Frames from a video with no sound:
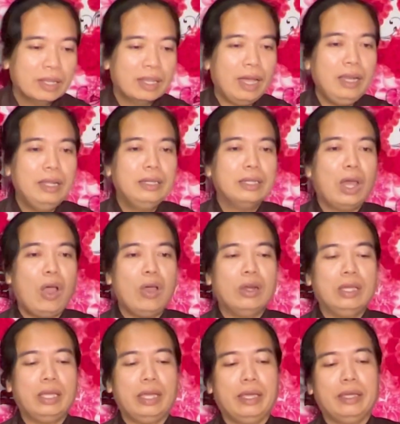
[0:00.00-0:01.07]
cá linh non
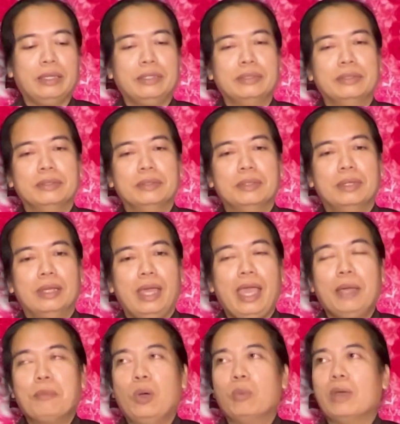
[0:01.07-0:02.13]
đó nghe
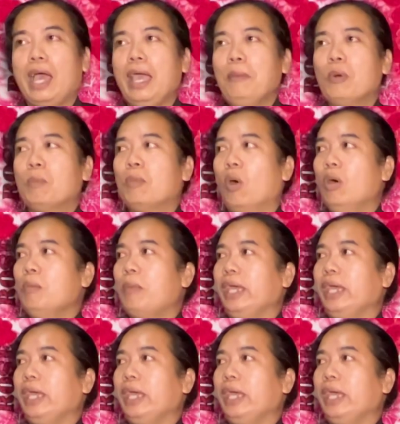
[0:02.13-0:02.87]
ăn một cái một muỗng